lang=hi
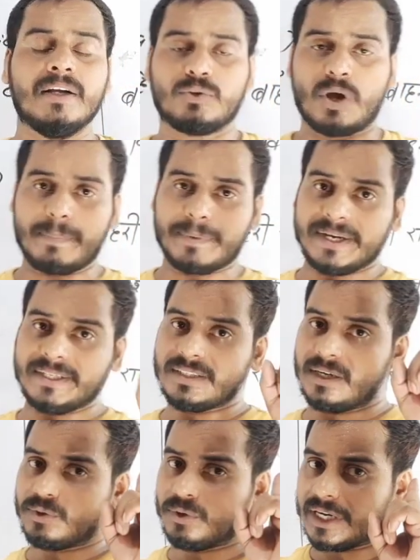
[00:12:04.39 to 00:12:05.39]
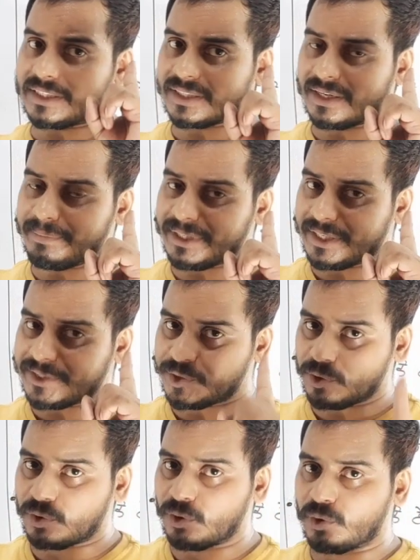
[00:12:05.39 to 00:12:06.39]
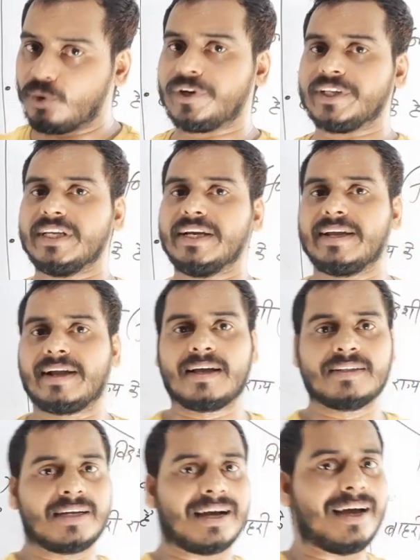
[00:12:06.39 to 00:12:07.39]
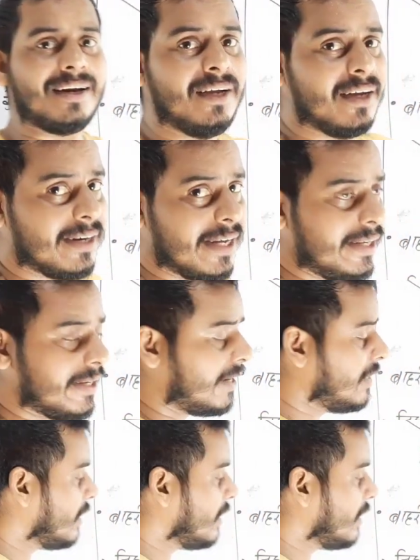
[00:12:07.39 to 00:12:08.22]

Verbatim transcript: तो आपका रिजल्ट होगा सर विदेशियों को वोट देने का अधिकार नहीं है